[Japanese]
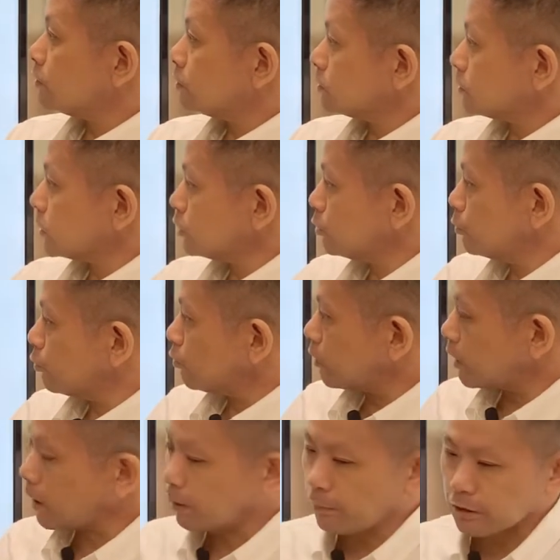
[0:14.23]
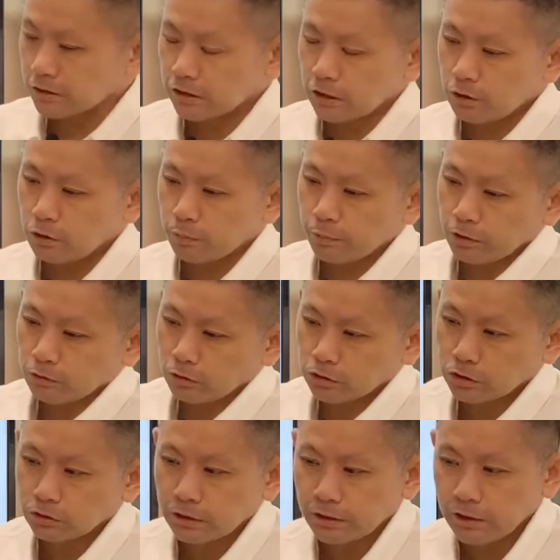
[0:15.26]
津田書房からまあせんろっぴゃくご
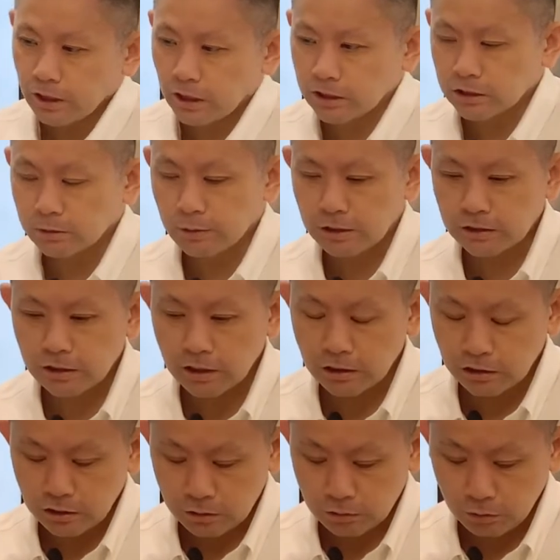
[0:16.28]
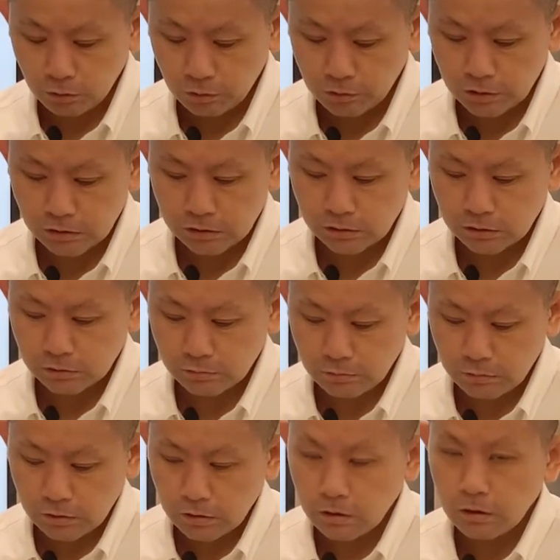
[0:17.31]
じゅうえんで発売されている本です。
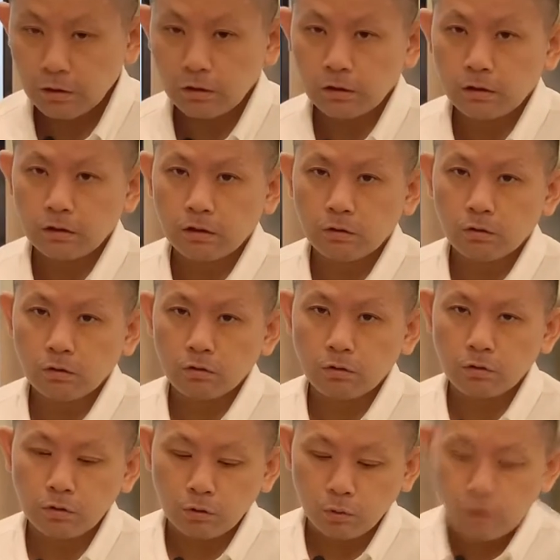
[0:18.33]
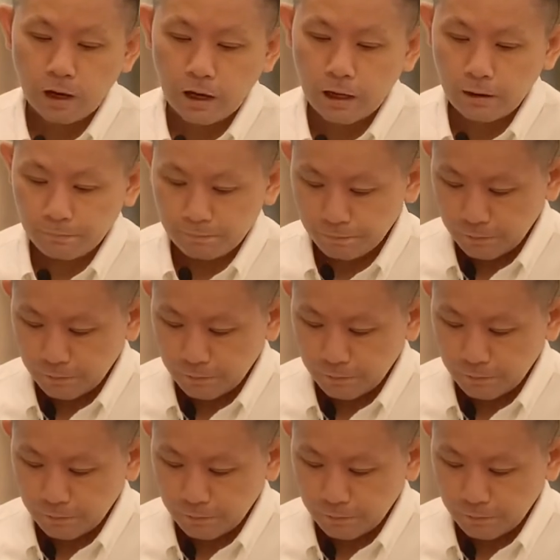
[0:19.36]
で、この本は